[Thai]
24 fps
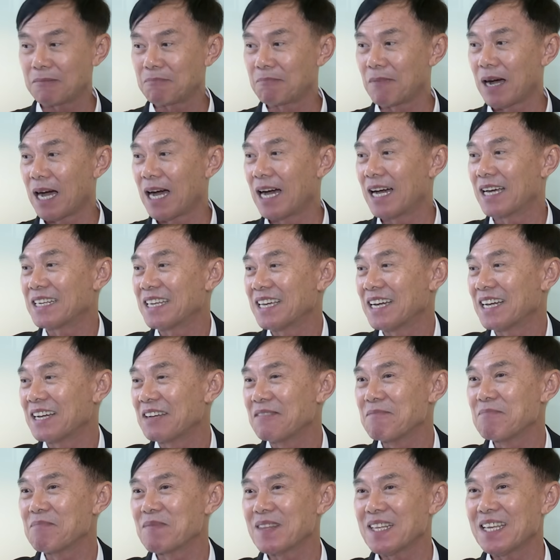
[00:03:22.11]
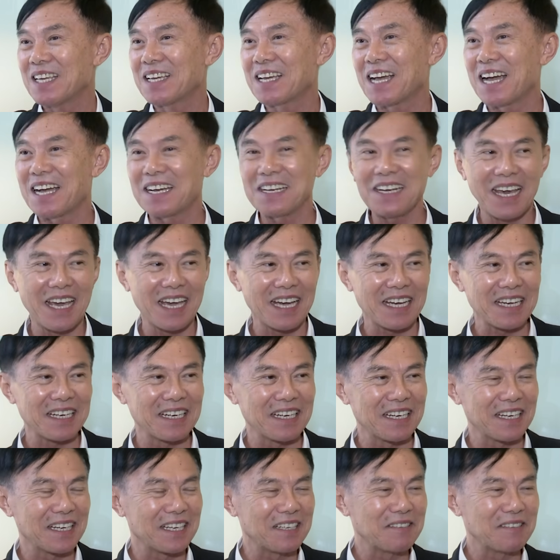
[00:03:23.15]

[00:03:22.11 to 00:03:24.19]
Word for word: มาเนี่ยอีกครั้งแรก ก็